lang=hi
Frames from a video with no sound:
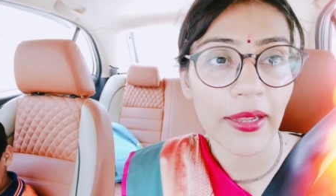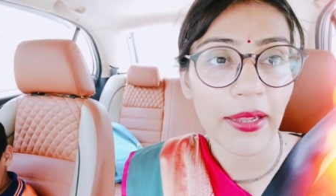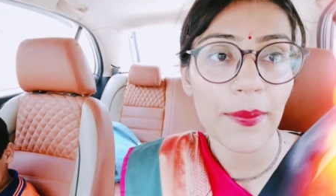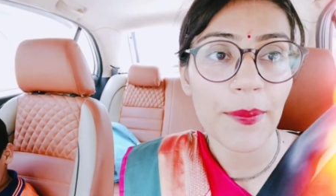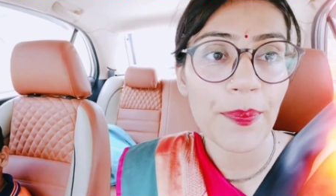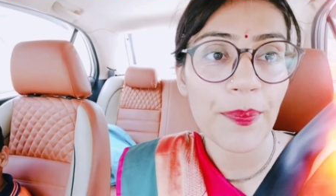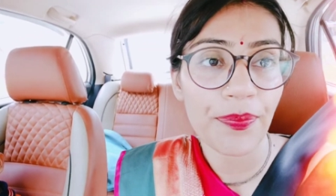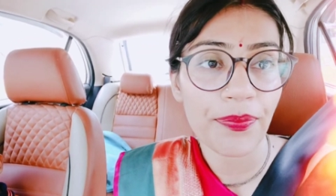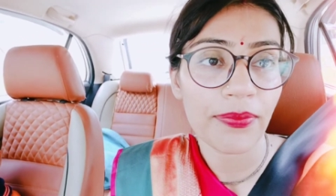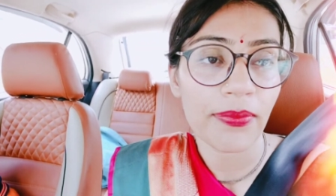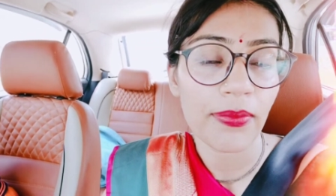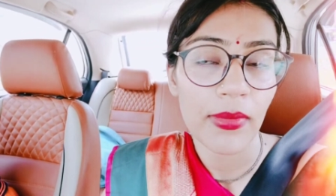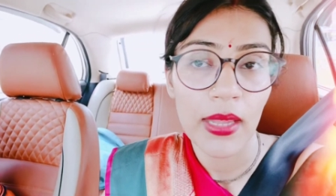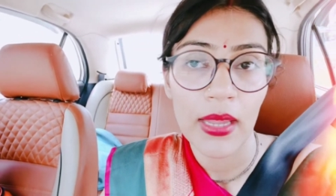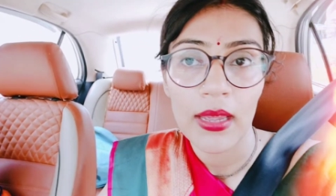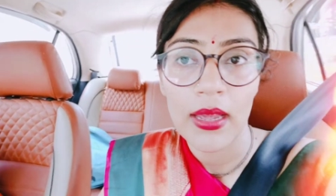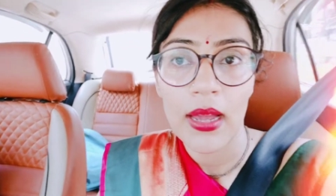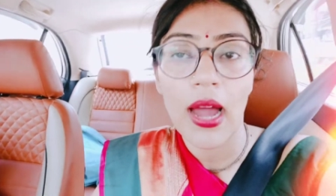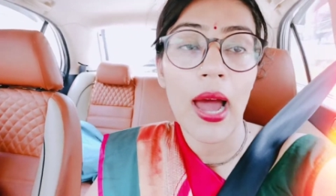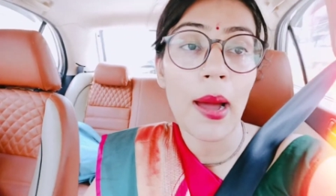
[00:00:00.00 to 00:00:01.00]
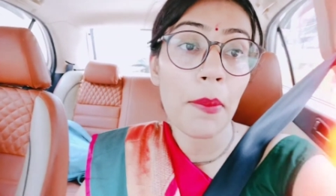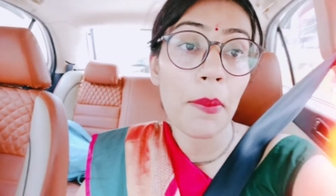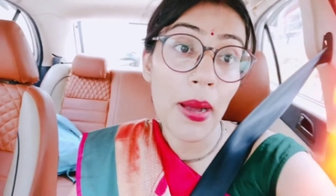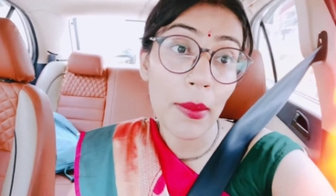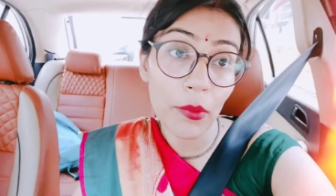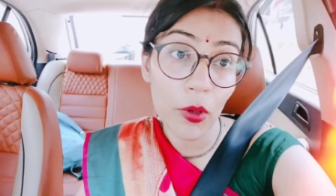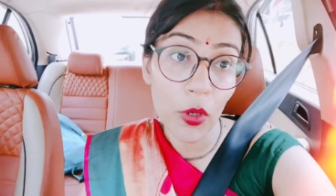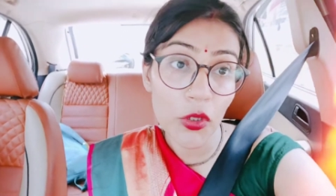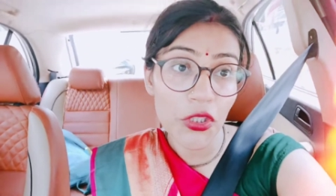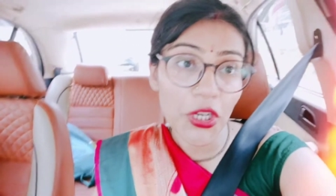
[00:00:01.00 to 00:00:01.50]
पकड़े अब
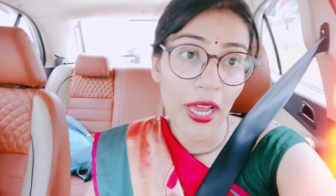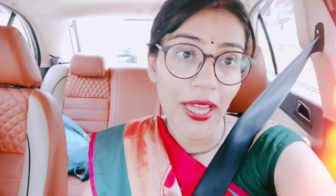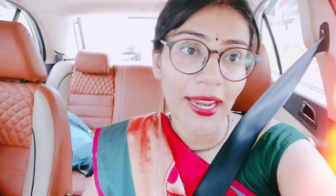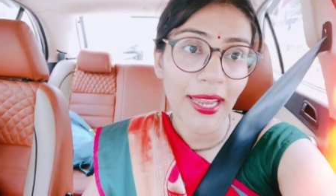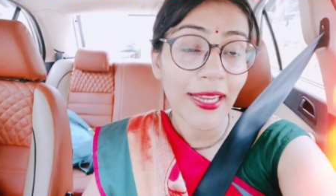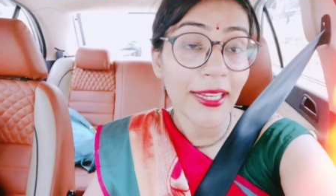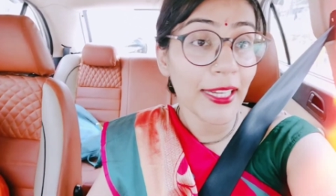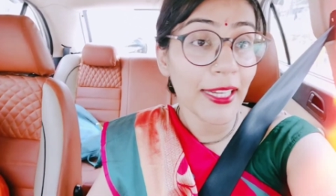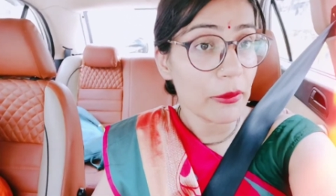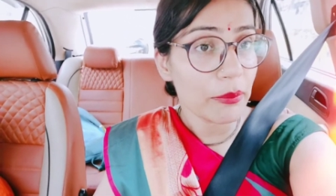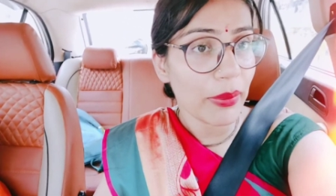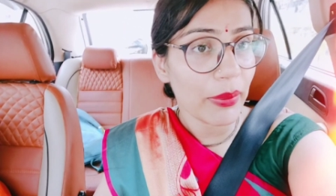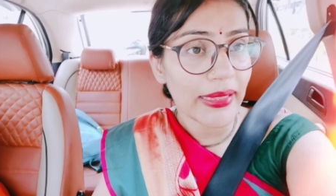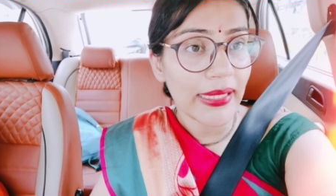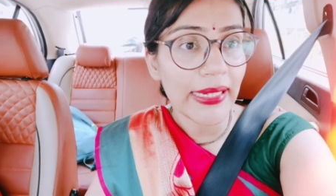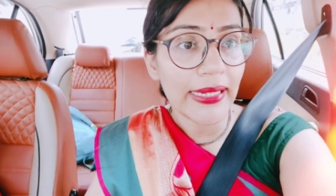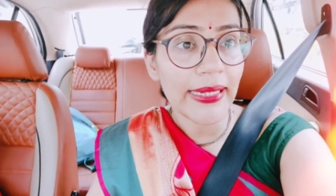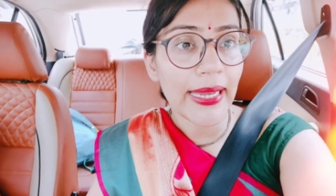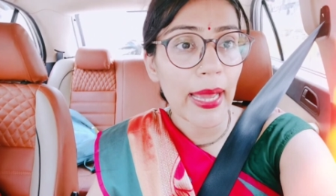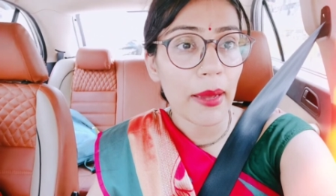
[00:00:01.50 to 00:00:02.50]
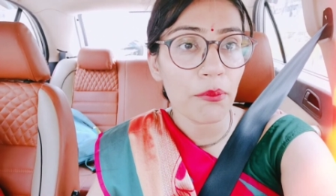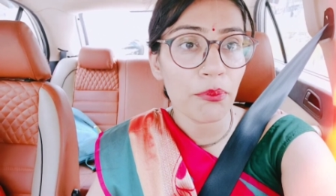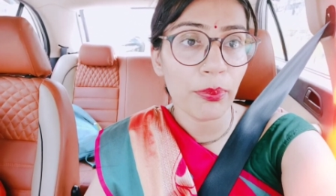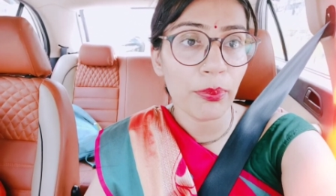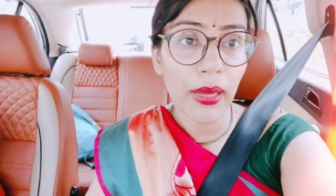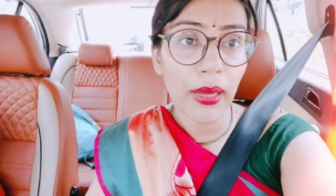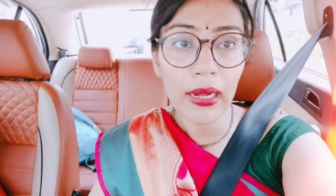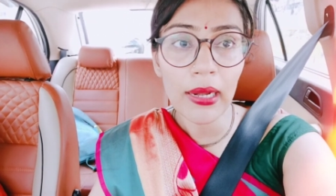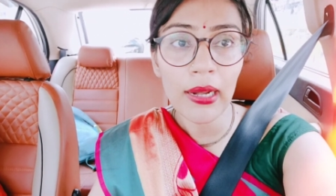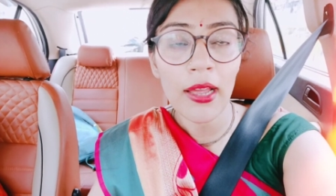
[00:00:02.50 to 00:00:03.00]
हम लोग जा रहे हैं गणपति
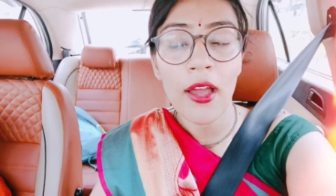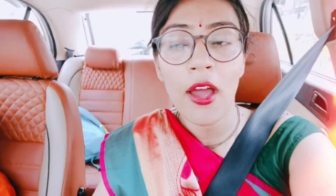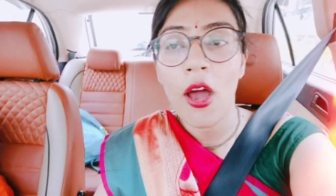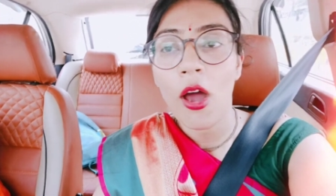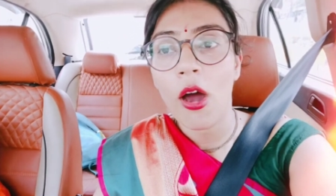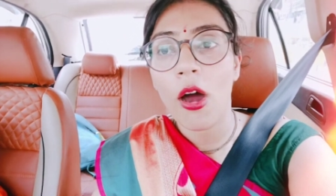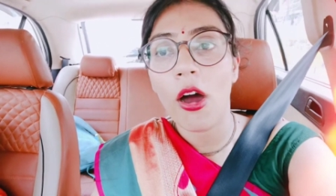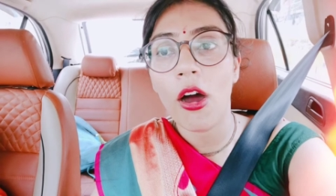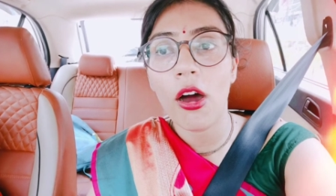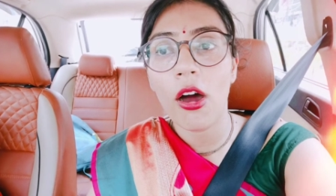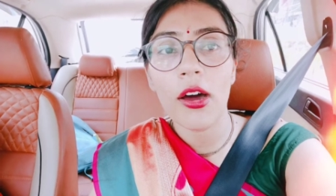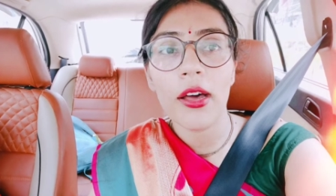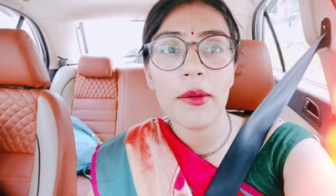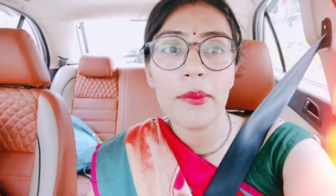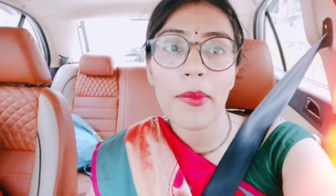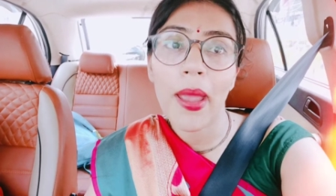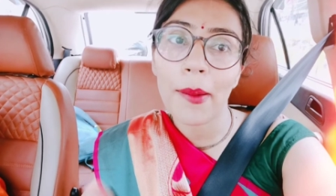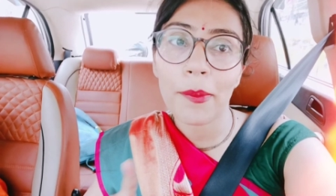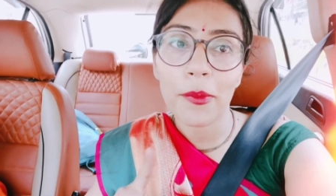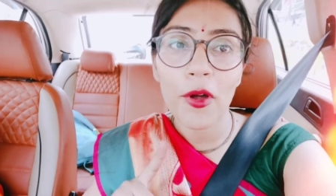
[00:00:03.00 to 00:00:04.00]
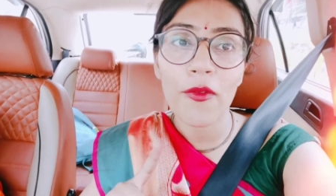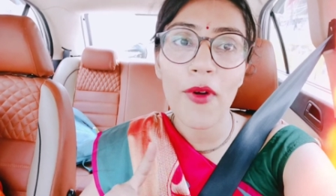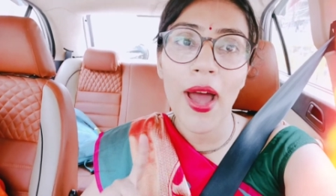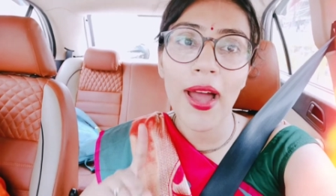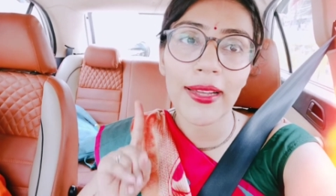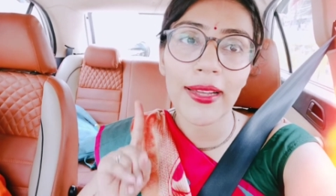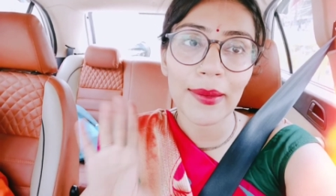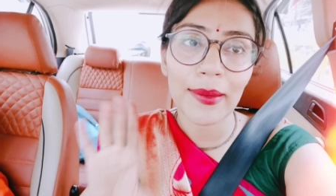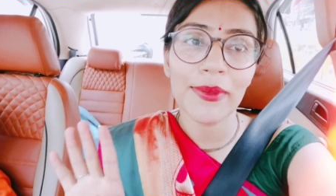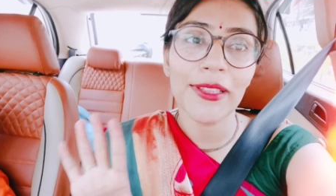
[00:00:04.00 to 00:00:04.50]
टेम्पल और मैं आपको
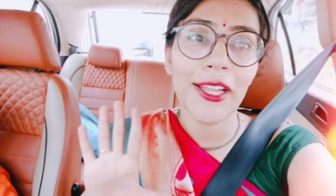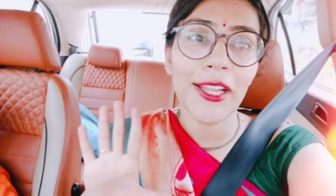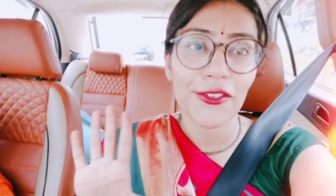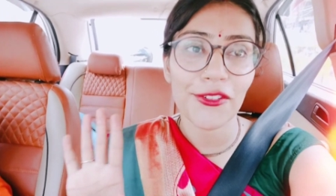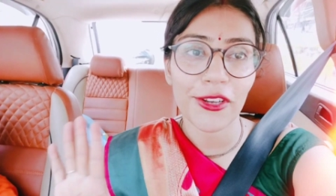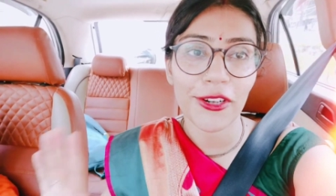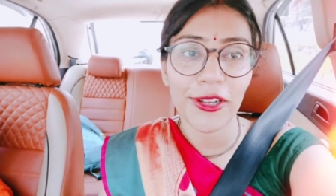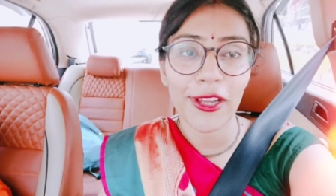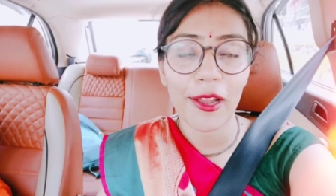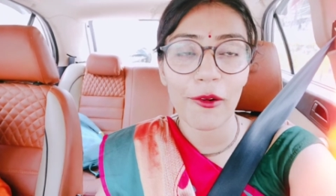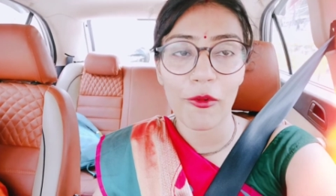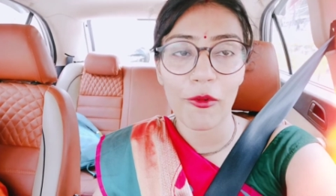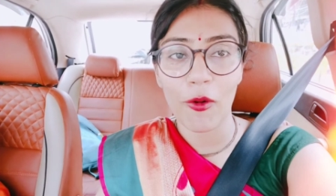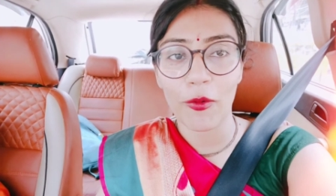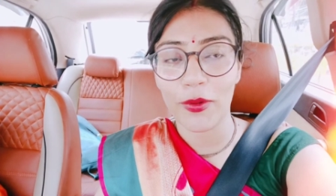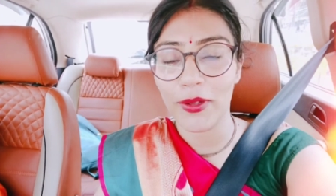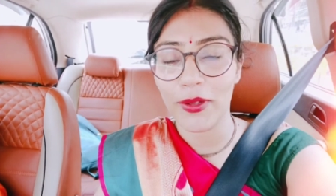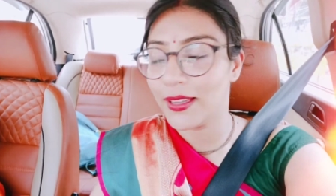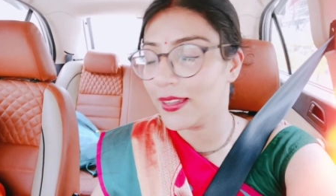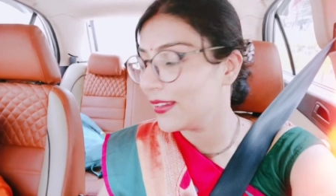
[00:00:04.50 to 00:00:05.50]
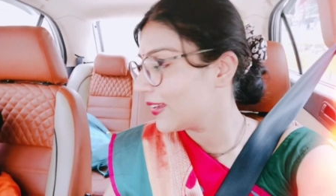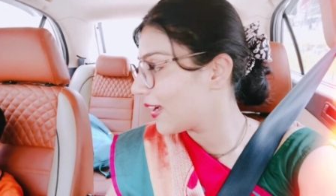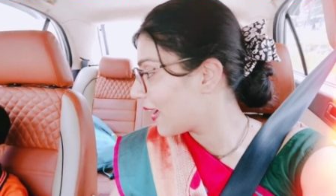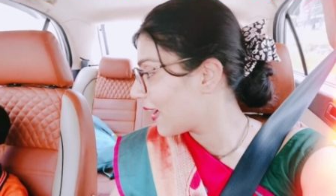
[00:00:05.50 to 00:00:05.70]
वहाँ के भी दर्शन करवाऊंगी